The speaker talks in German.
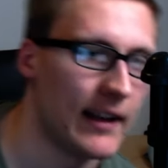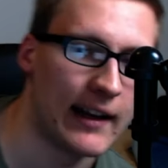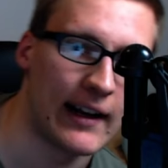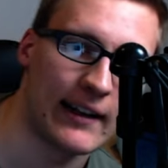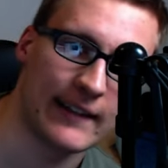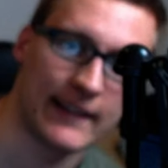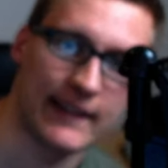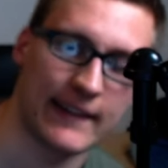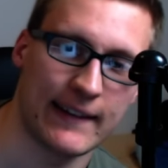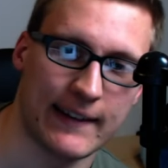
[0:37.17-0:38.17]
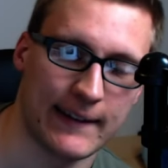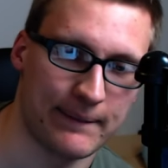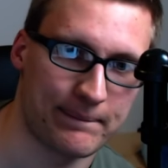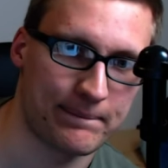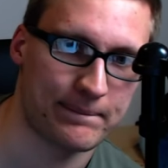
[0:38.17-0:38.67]
also es ist,
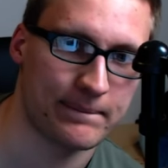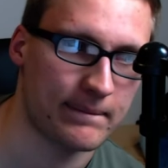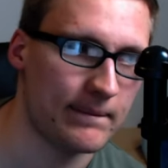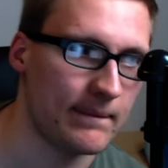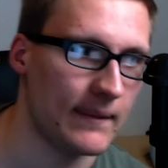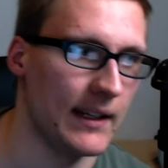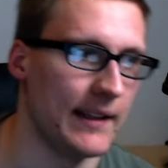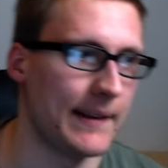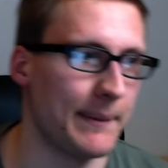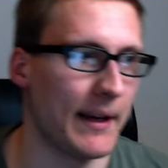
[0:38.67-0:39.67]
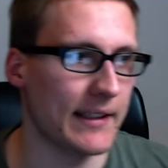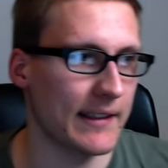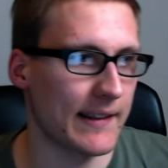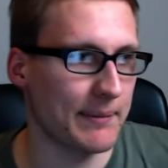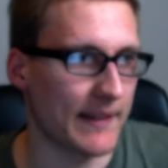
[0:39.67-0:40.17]
ist mein
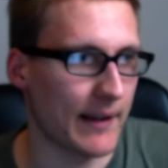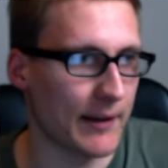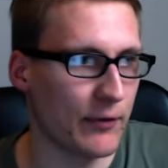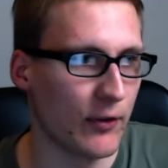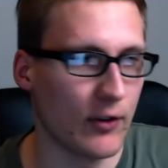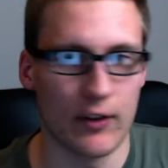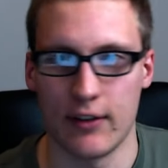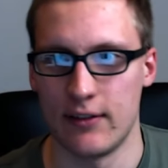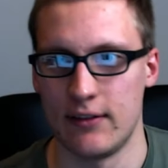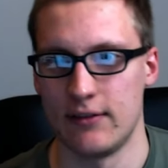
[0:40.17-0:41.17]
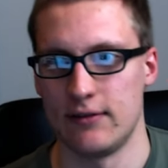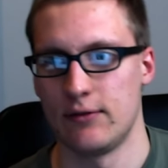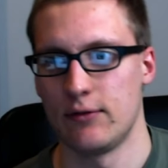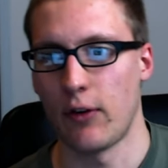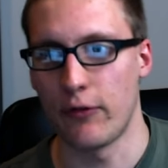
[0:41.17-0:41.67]
Rezept, das habe ich vor,
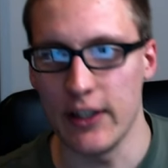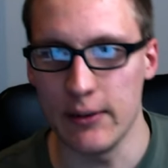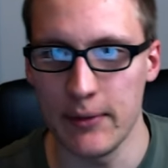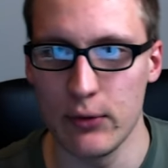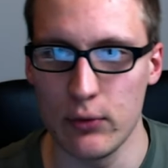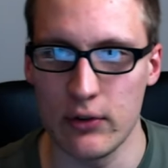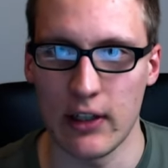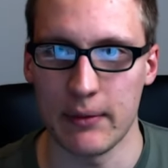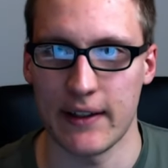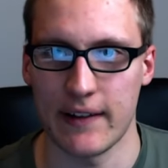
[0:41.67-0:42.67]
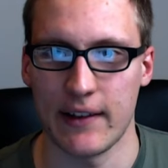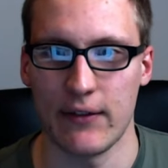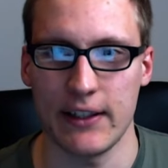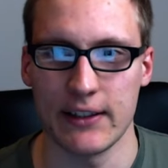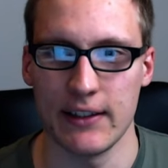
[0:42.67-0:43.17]
vor vielen Minuten habe ich das
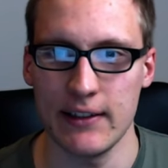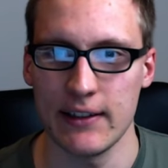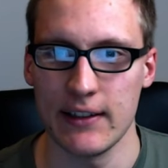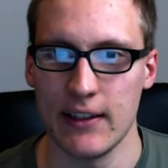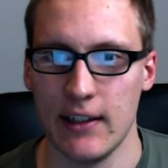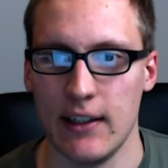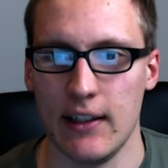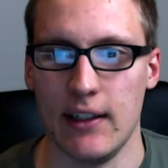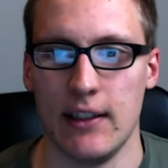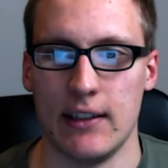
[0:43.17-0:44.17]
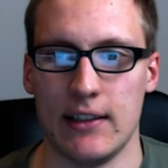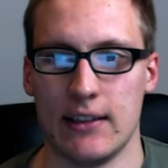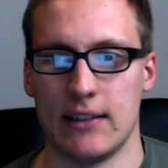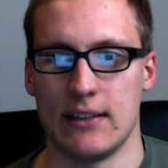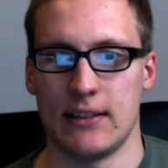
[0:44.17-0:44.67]
entwickelt.
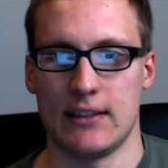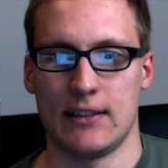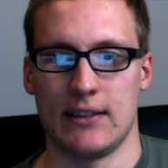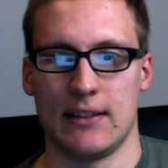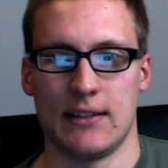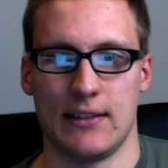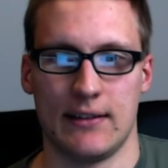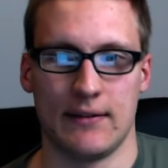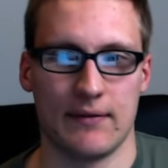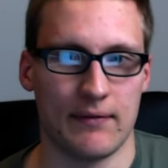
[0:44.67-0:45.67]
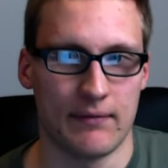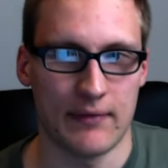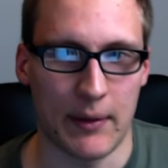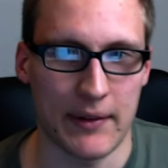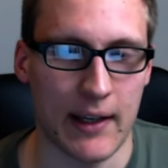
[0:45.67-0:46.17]
Äh,
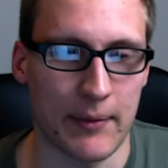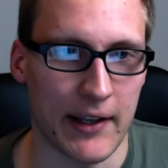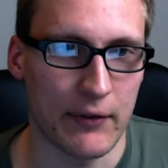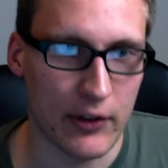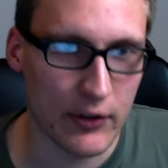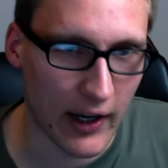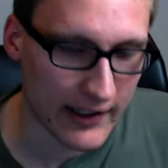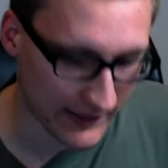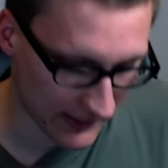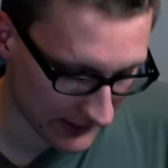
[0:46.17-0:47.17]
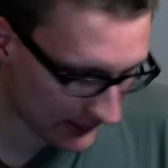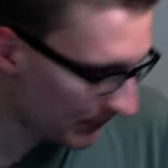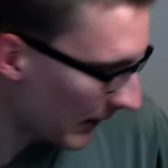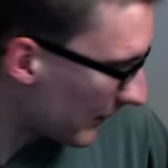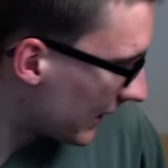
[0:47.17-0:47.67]
damals gab es halt wirklich nur eine Sache, die ich
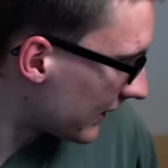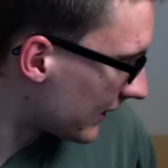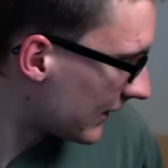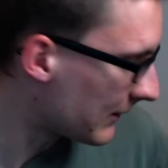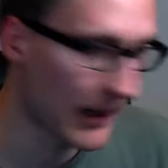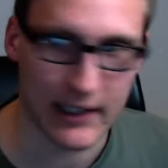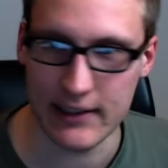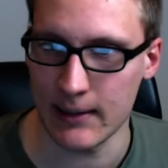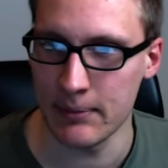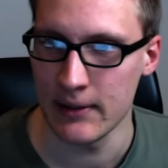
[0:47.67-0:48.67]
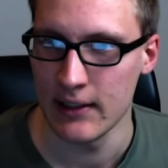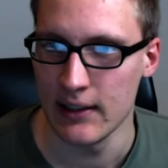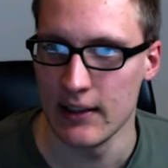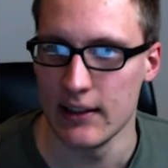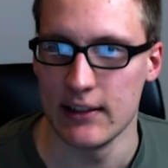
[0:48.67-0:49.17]
permanent gemacht habe.
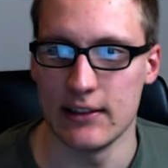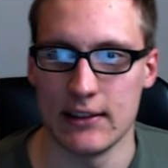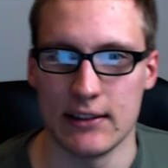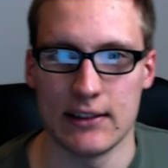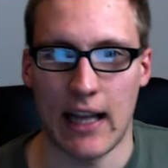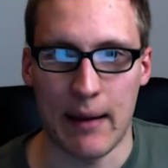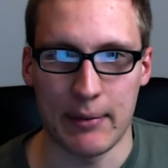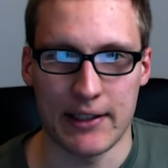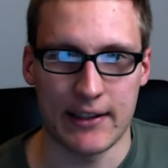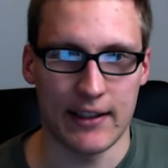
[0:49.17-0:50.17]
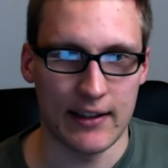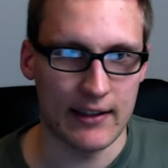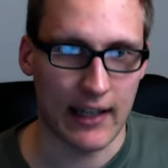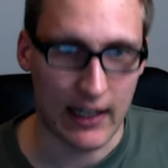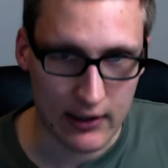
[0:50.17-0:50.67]
Äh, da habe ich den
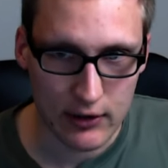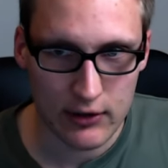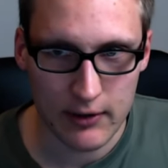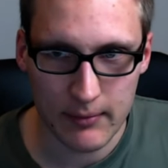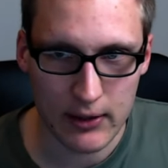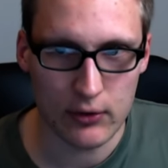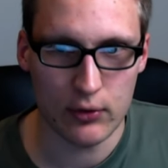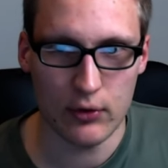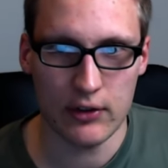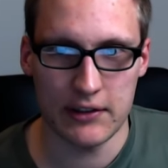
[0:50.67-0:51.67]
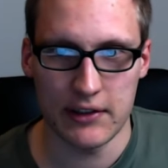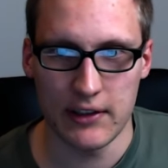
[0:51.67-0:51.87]
Drachen immer geguckt.